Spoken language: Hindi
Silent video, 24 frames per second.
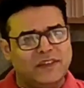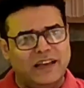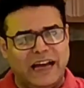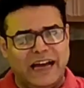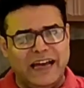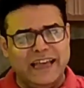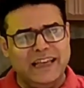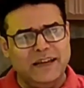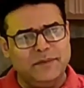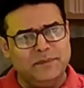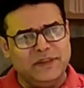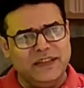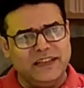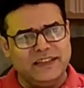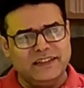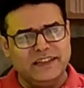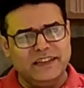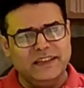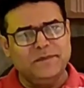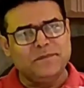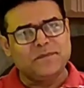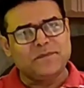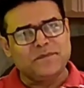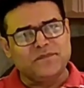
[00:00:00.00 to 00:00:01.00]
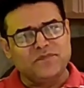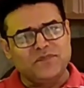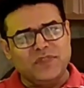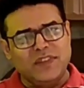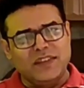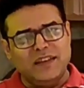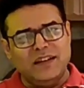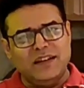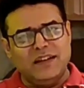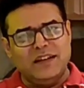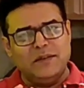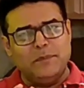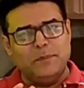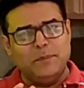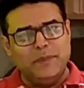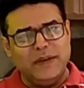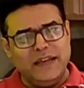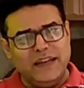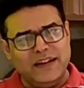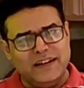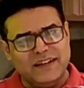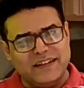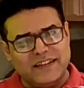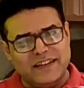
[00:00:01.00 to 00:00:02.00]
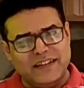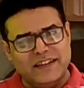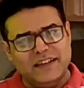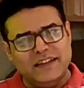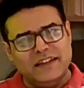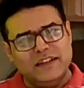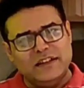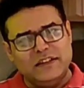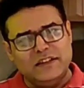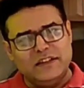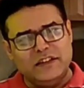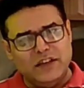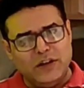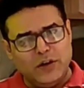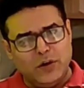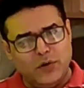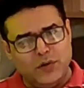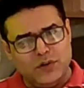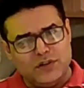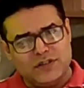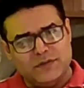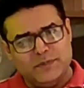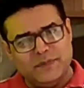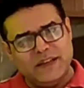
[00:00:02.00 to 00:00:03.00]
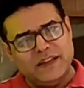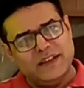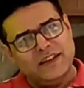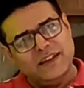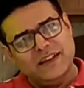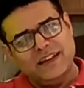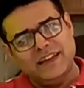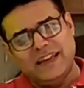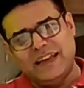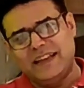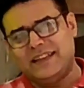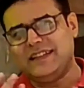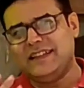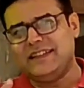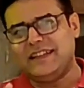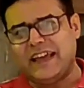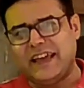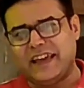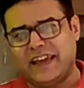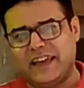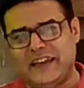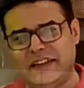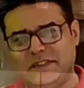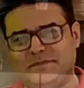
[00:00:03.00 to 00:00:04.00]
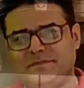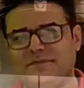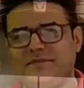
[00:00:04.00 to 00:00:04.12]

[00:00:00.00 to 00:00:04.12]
आइए हम देखते हैं मेरठ के दिहोस में कैसे जायके हैं